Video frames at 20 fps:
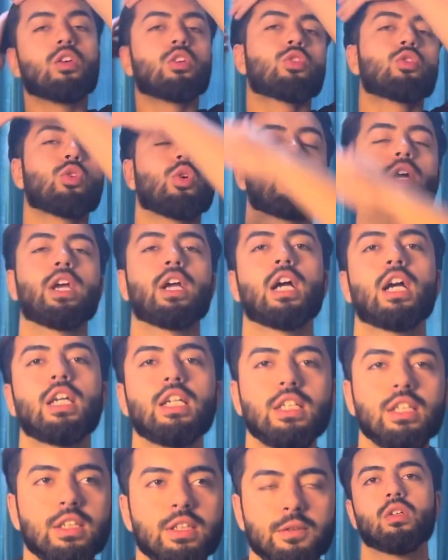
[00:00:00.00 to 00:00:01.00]
सो है
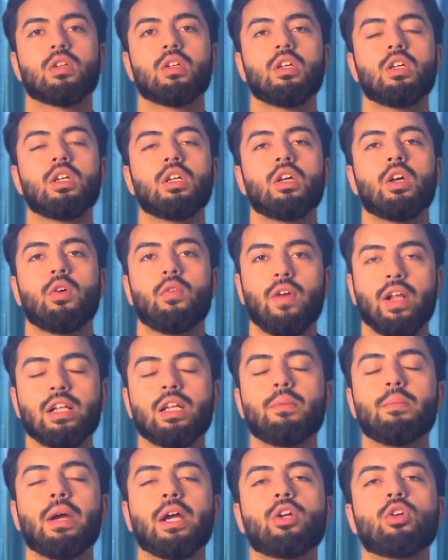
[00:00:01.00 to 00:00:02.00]
गाइस
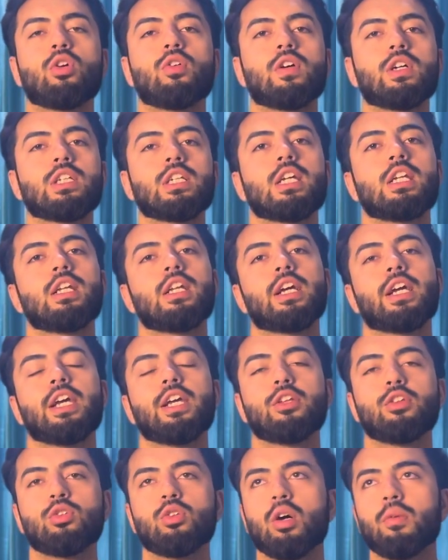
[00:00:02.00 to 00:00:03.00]
वेलकम बैक टू अवर चैनल अगेन
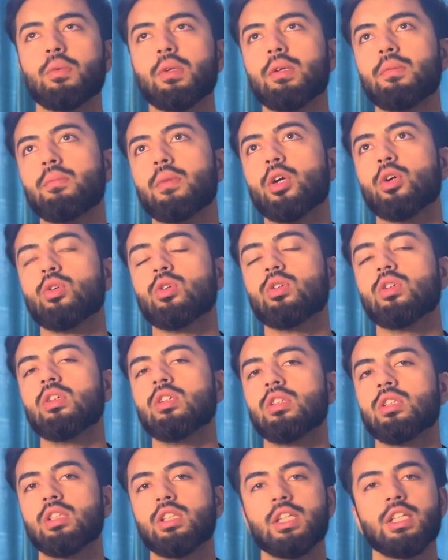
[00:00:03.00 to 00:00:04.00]
तो अपनी मेरे को
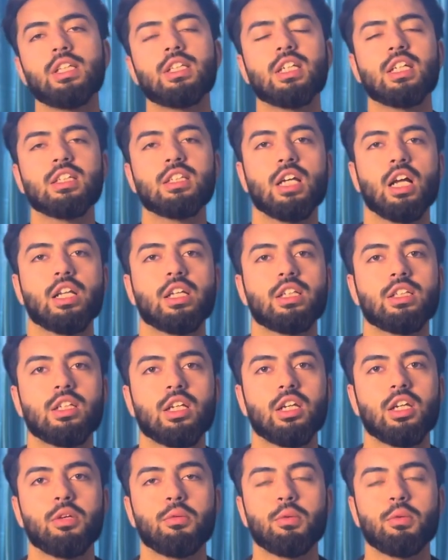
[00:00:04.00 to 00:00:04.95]
तीन चार साल की जर्नी